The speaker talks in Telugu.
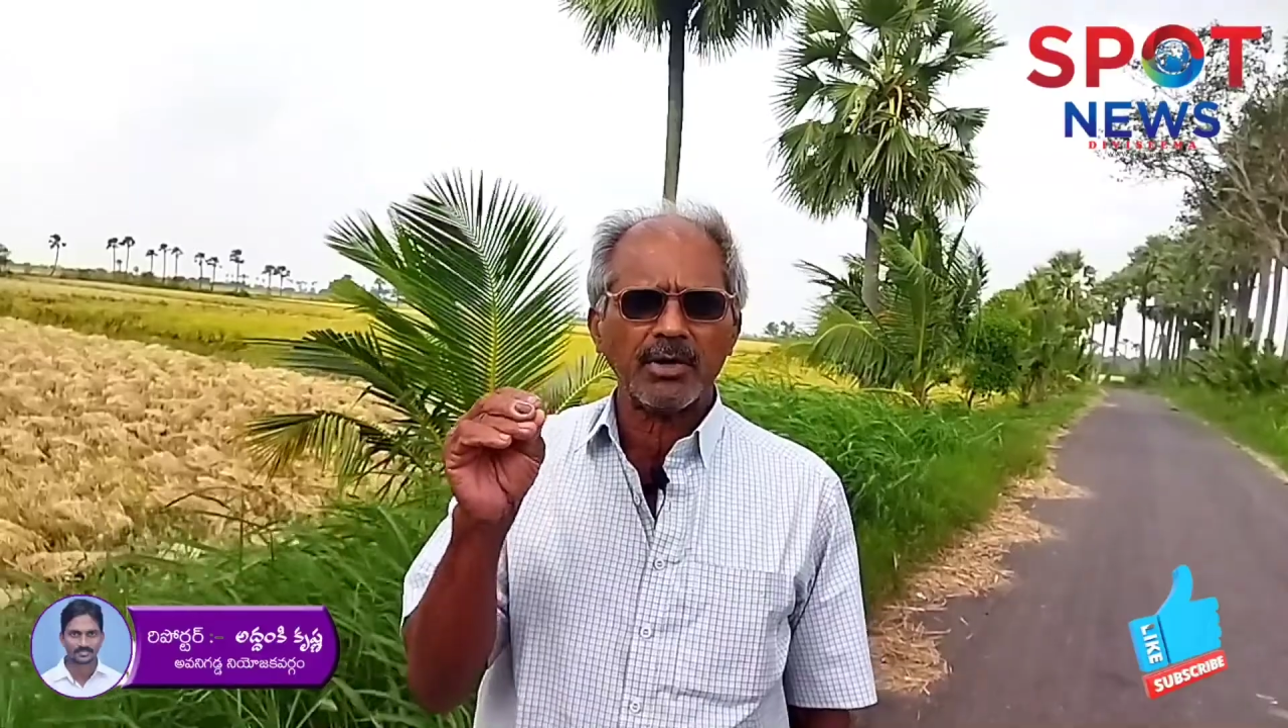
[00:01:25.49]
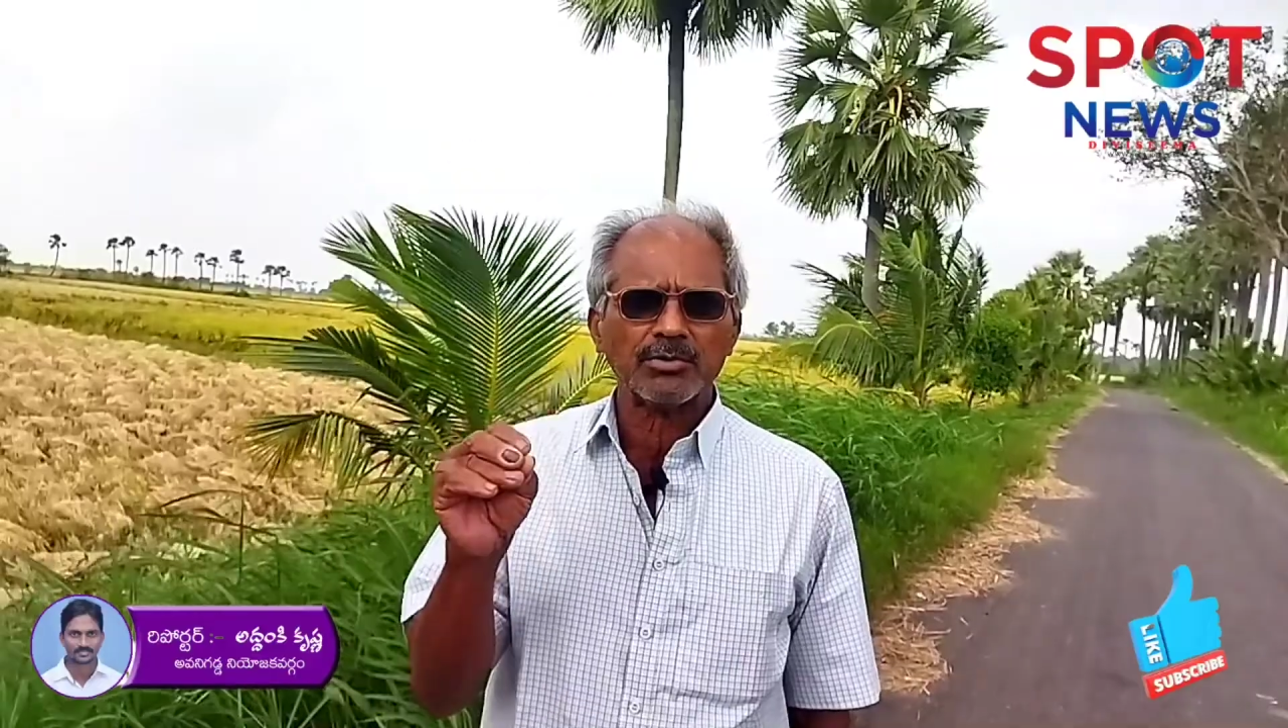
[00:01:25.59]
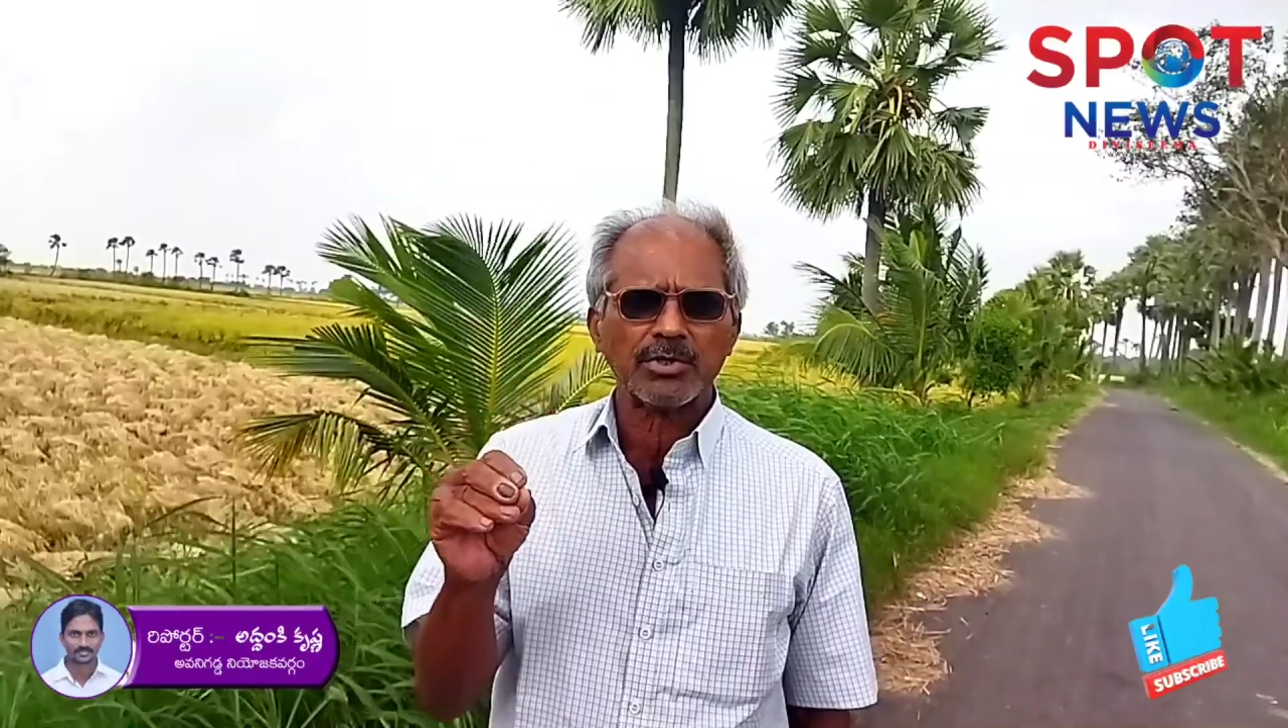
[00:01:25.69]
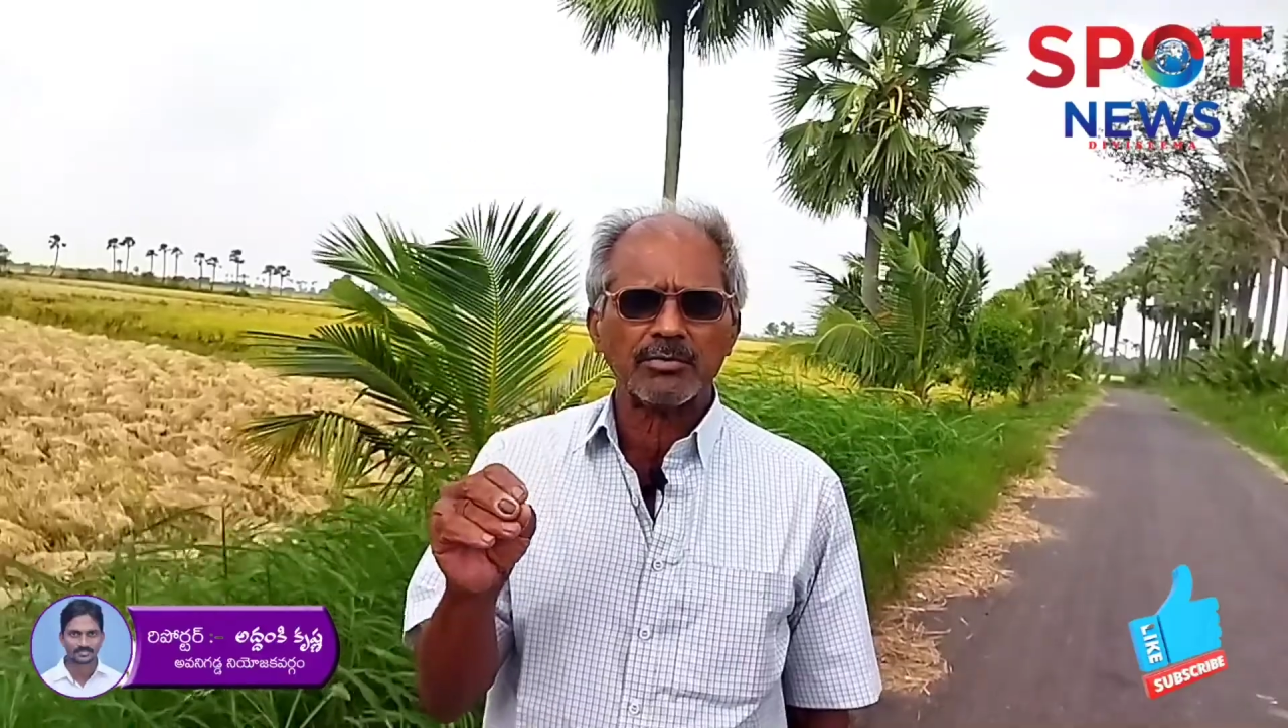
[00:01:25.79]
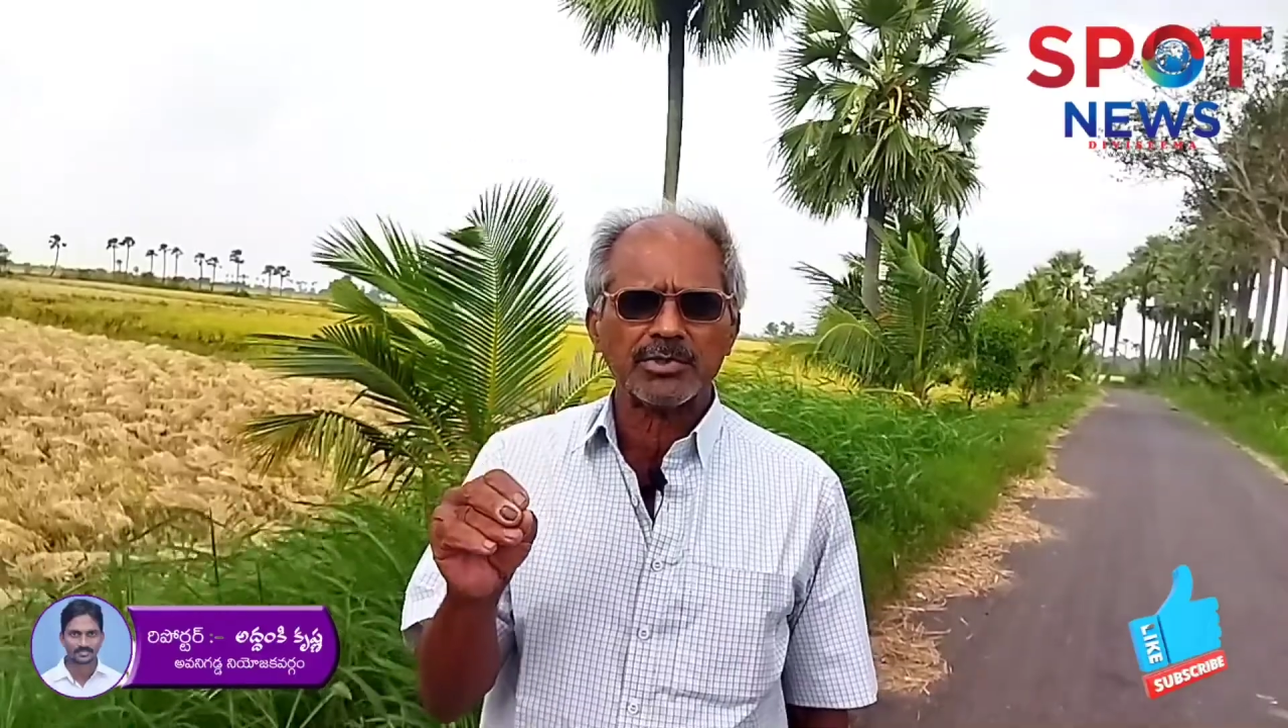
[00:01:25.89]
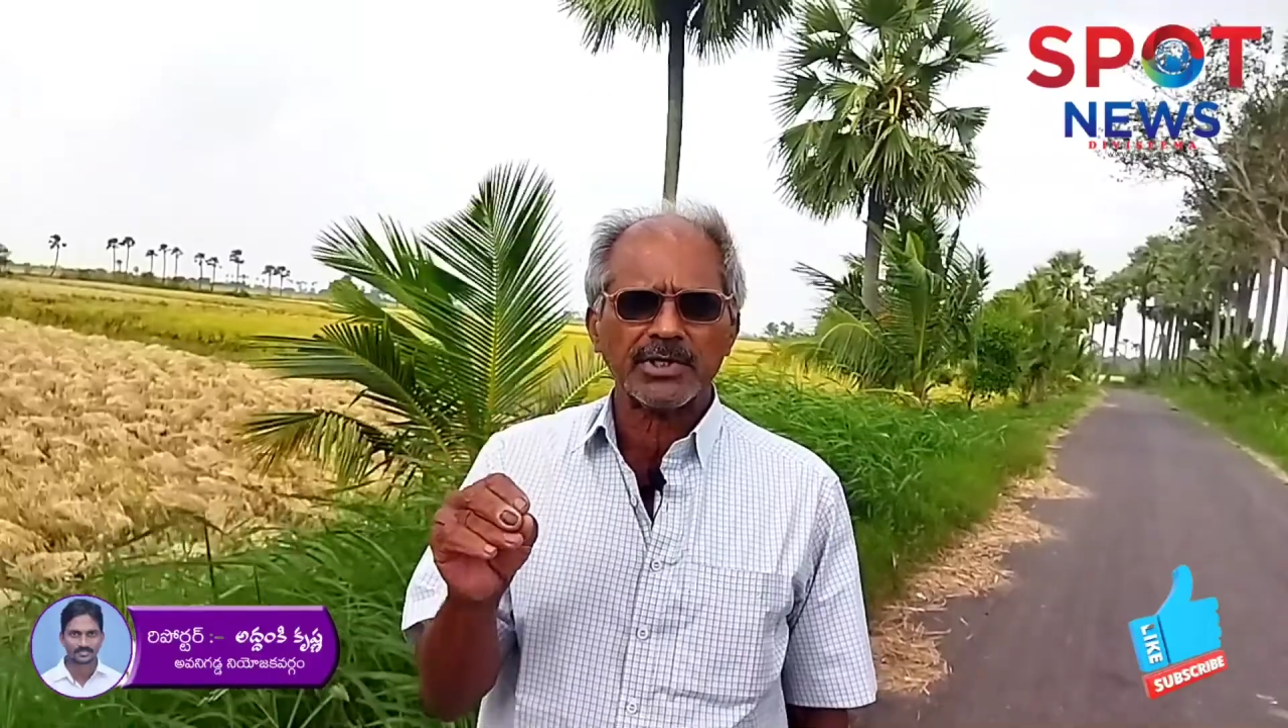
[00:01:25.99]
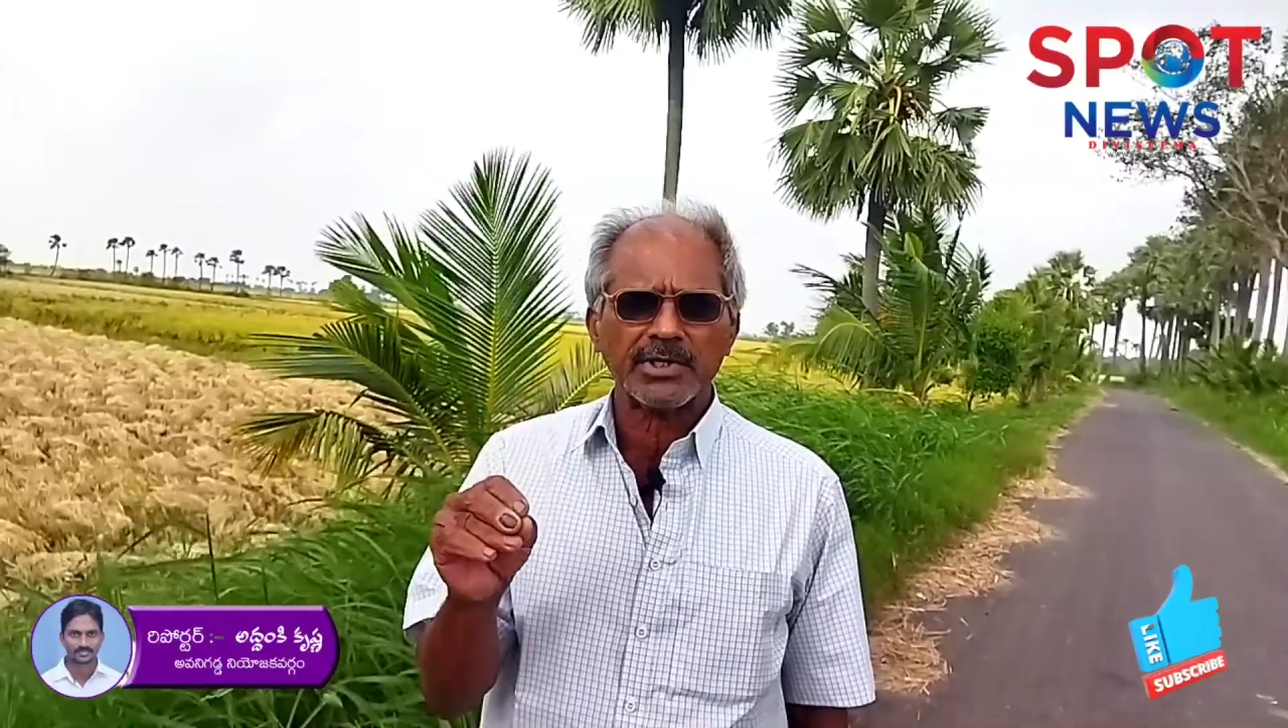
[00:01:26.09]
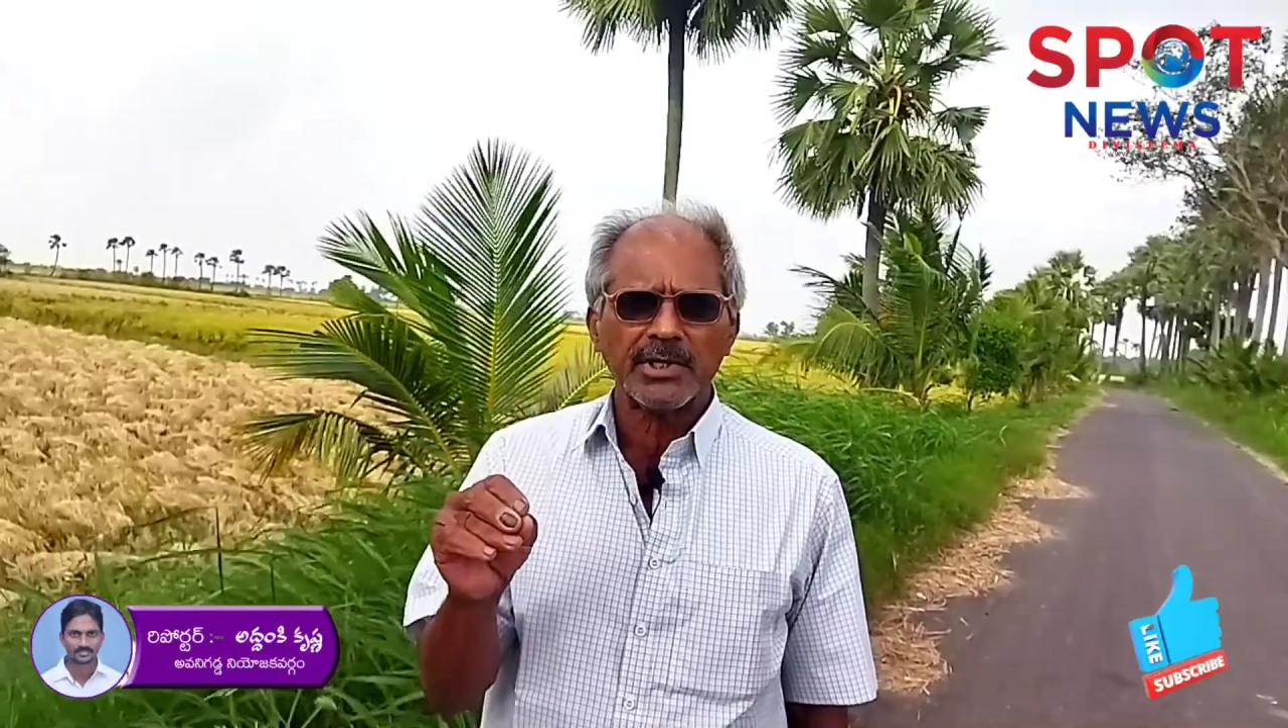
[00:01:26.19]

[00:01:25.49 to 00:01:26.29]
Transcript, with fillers: అవుతుంది